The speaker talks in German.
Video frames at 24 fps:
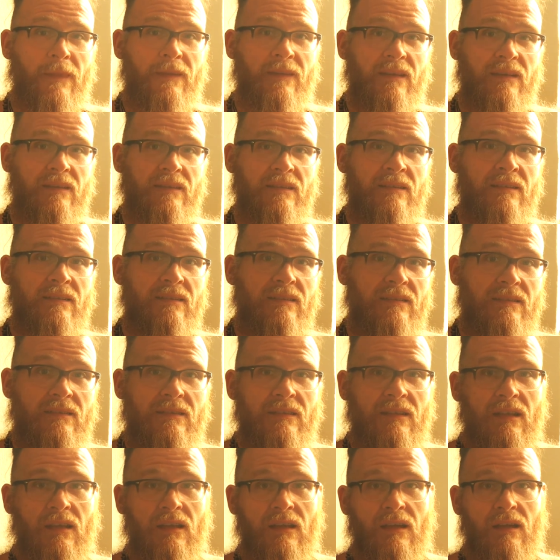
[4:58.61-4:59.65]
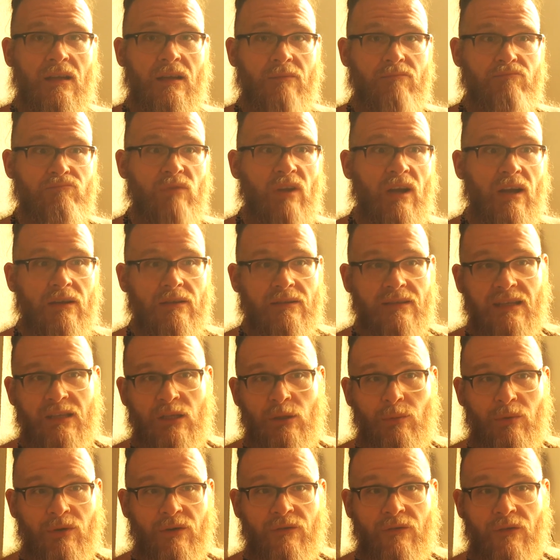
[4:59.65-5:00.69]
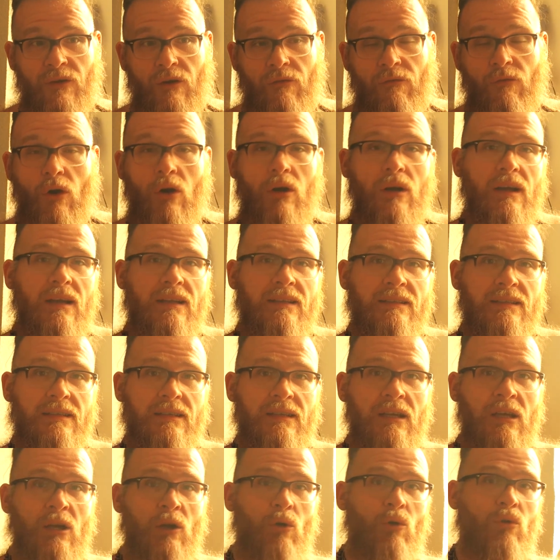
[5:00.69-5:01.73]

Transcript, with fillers: Das ist ein, ja, es geht über ein Wochenende